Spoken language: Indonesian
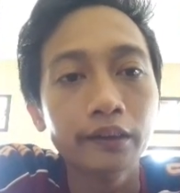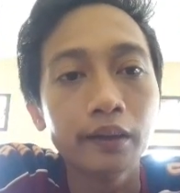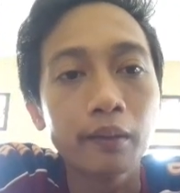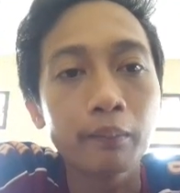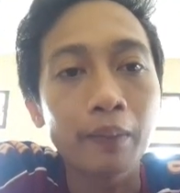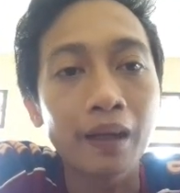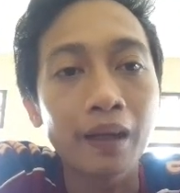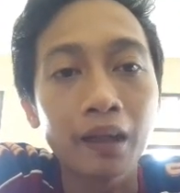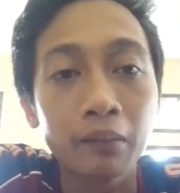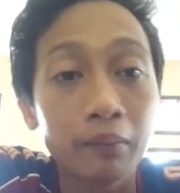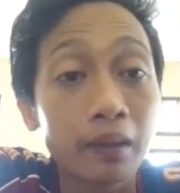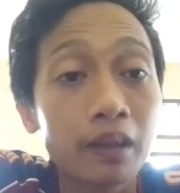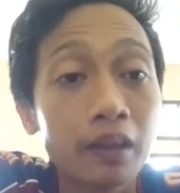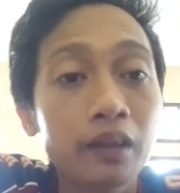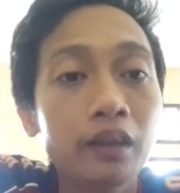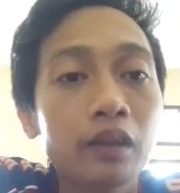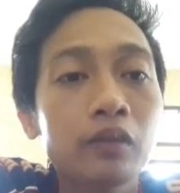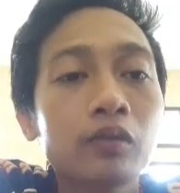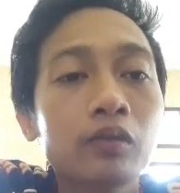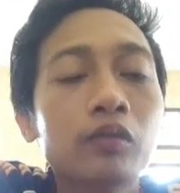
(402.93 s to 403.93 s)

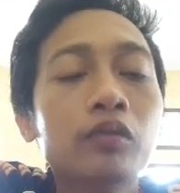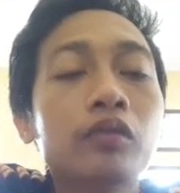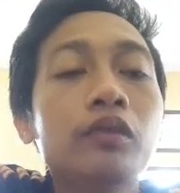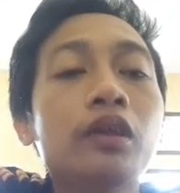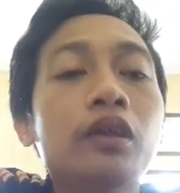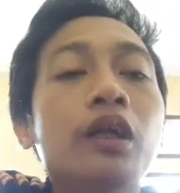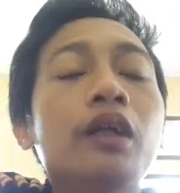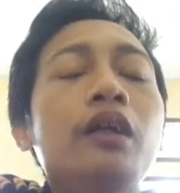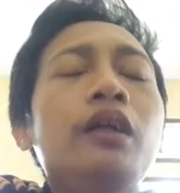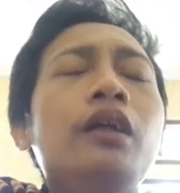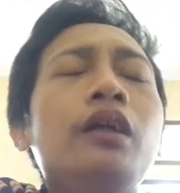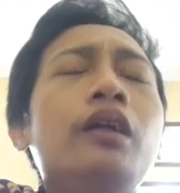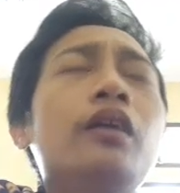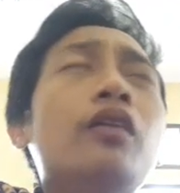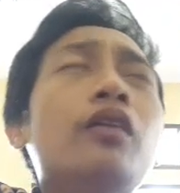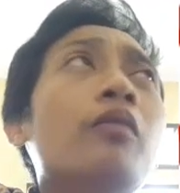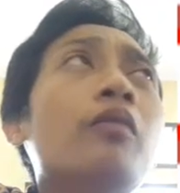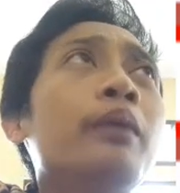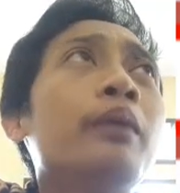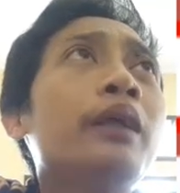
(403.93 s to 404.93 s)
paling-paling itu jadi
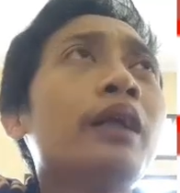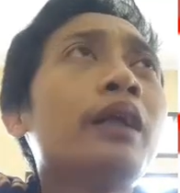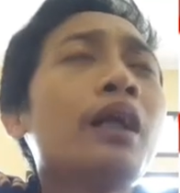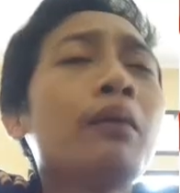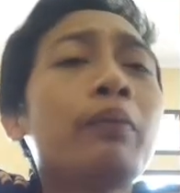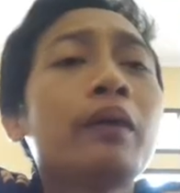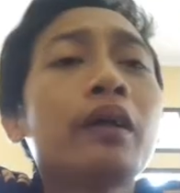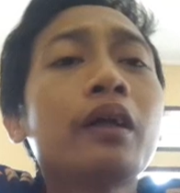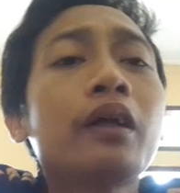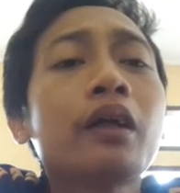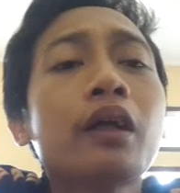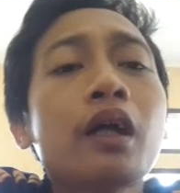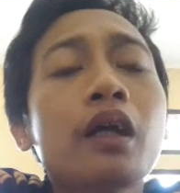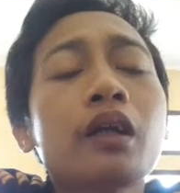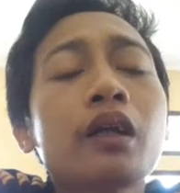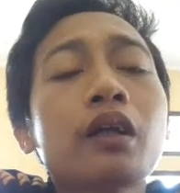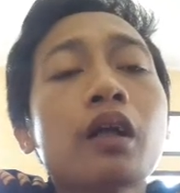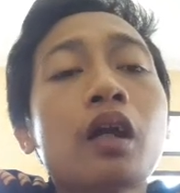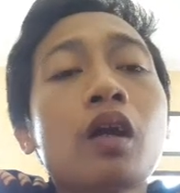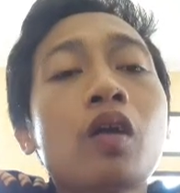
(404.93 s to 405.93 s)
nominal perkiraan
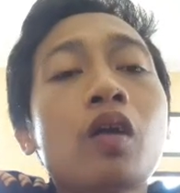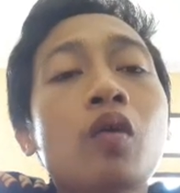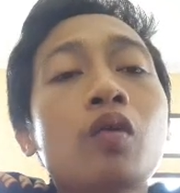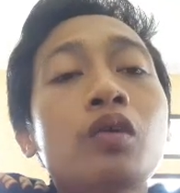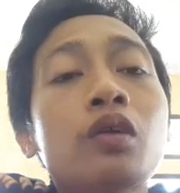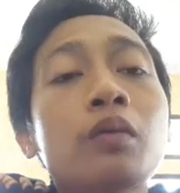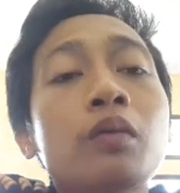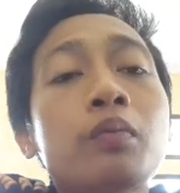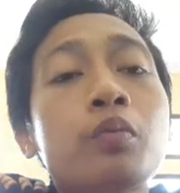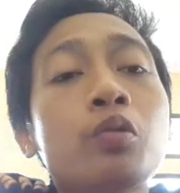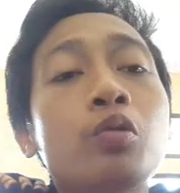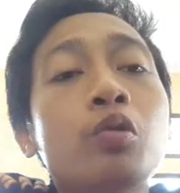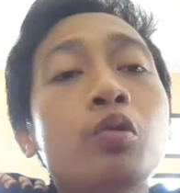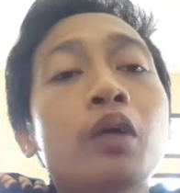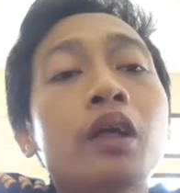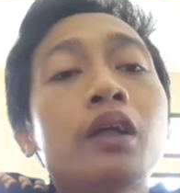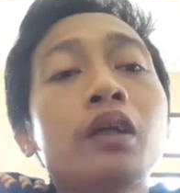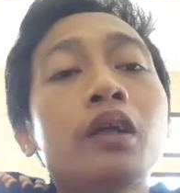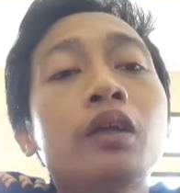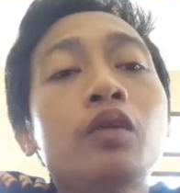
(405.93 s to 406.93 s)
kalau
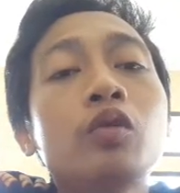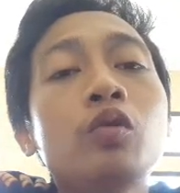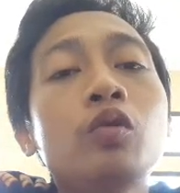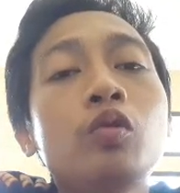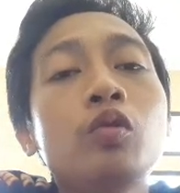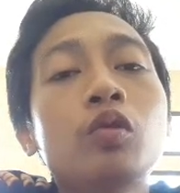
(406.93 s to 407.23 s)
sepuluhan itu